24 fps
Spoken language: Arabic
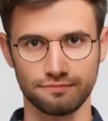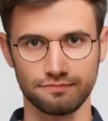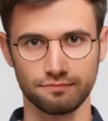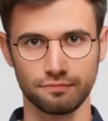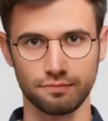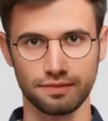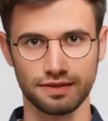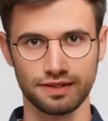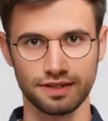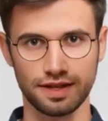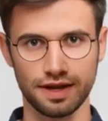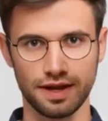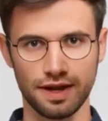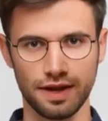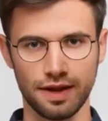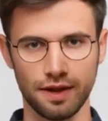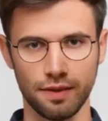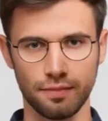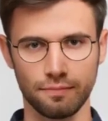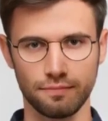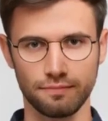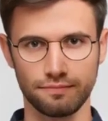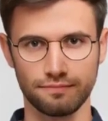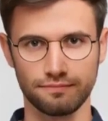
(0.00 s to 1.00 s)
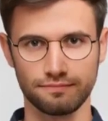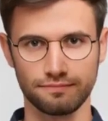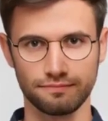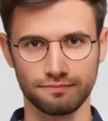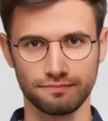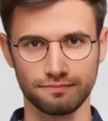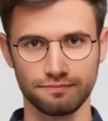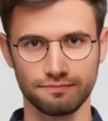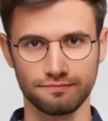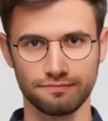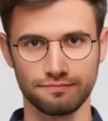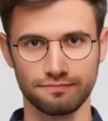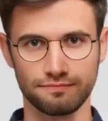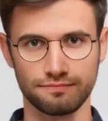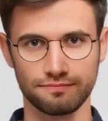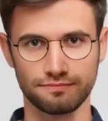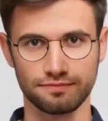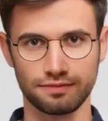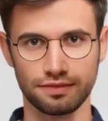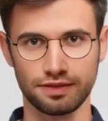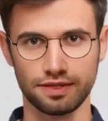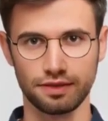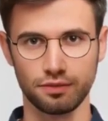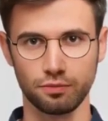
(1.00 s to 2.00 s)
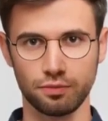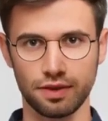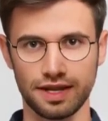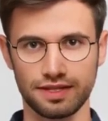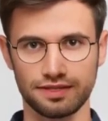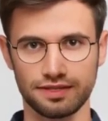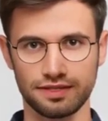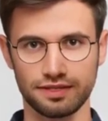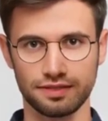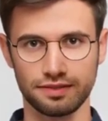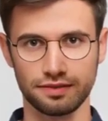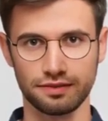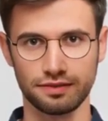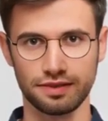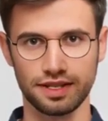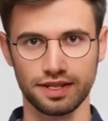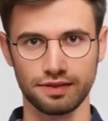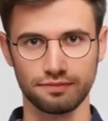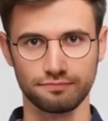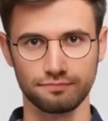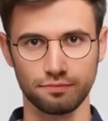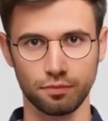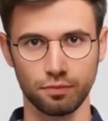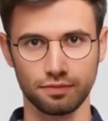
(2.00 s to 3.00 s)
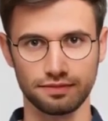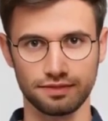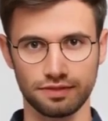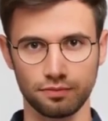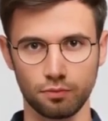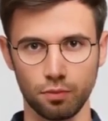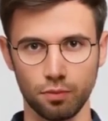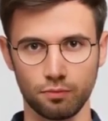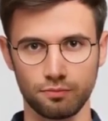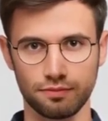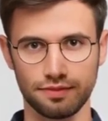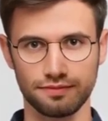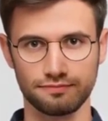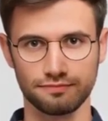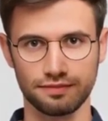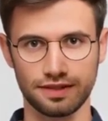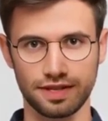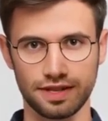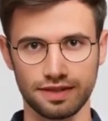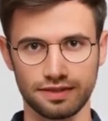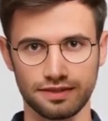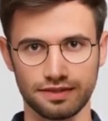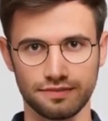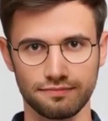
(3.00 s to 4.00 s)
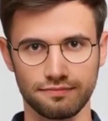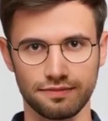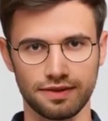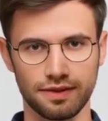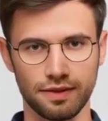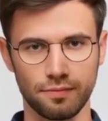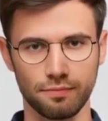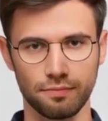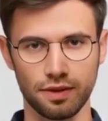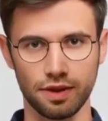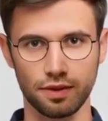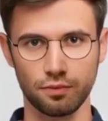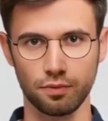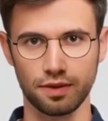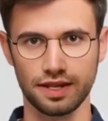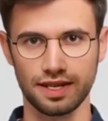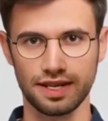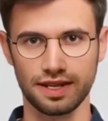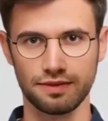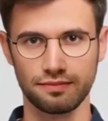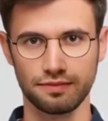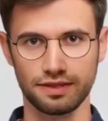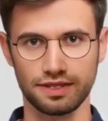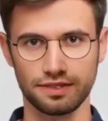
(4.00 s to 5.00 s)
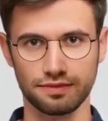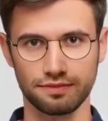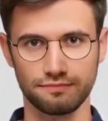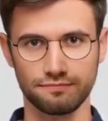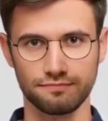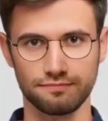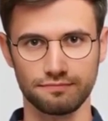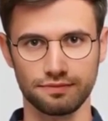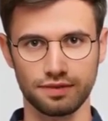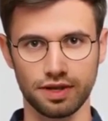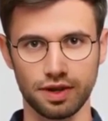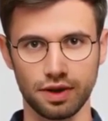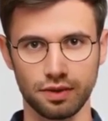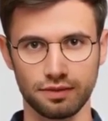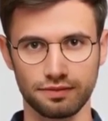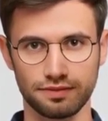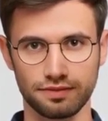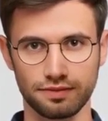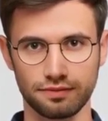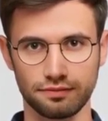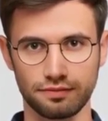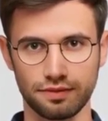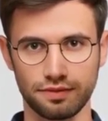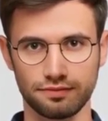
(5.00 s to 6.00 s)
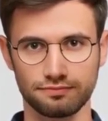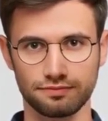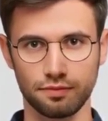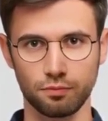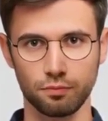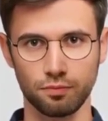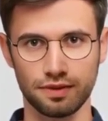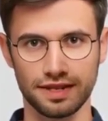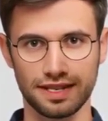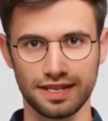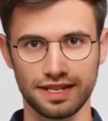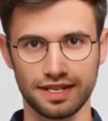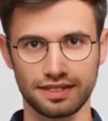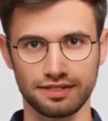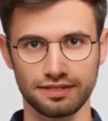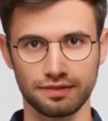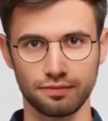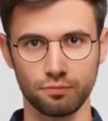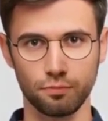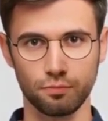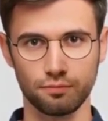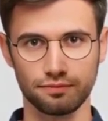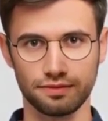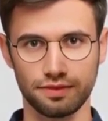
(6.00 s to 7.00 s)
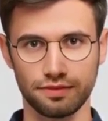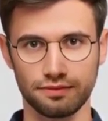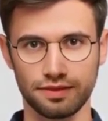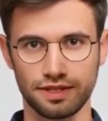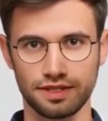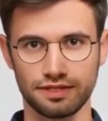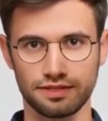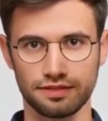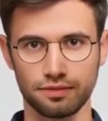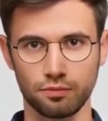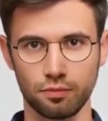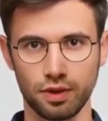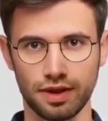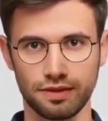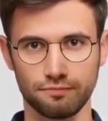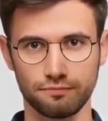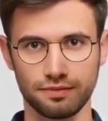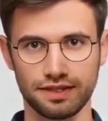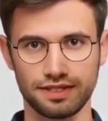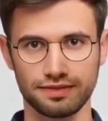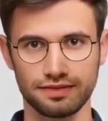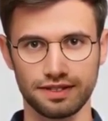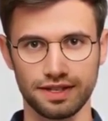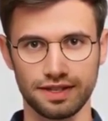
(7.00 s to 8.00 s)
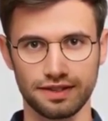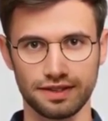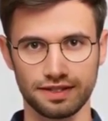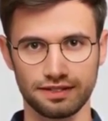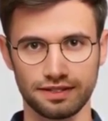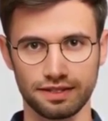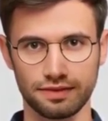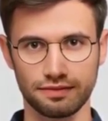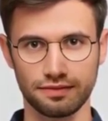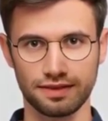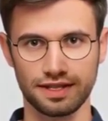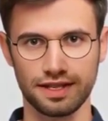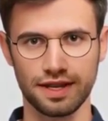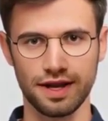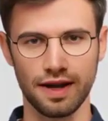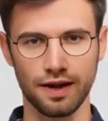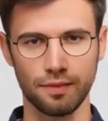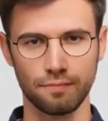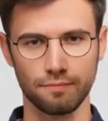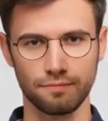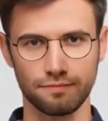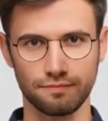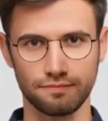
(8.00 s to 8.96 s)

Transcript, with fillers: منها فتح العديد من الفرص الوظيفية في السفر والعمل خاصة في الولايات المتحدة وأمريكا اللاتينية